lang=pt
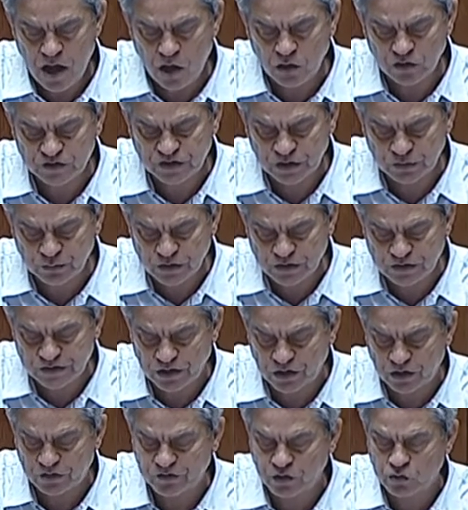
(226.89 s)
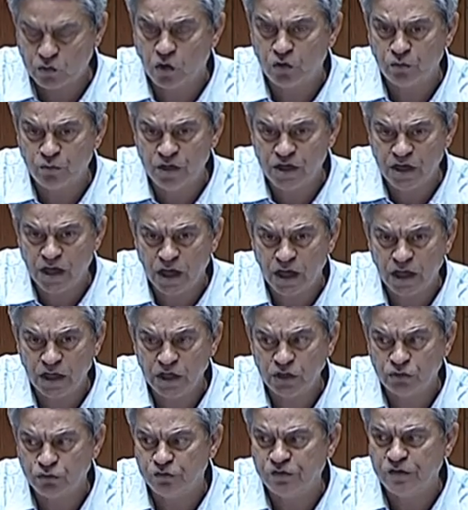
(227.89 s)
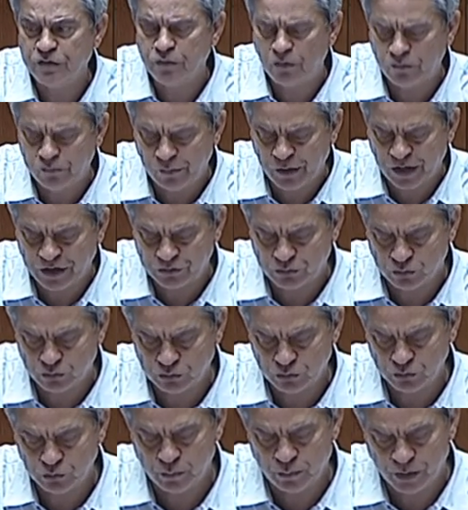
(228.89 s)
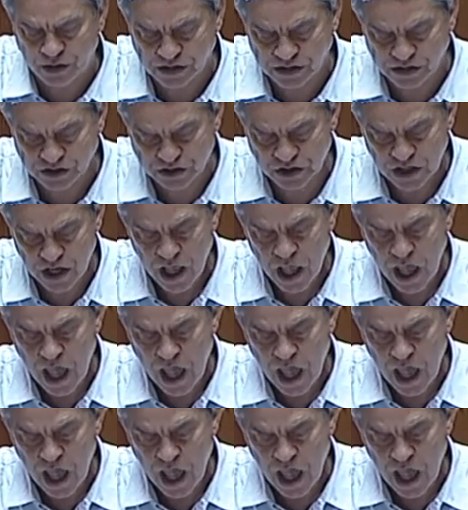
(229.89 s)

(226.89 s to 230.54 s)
ao serviço da nossa economia e do desenvolvimento do país.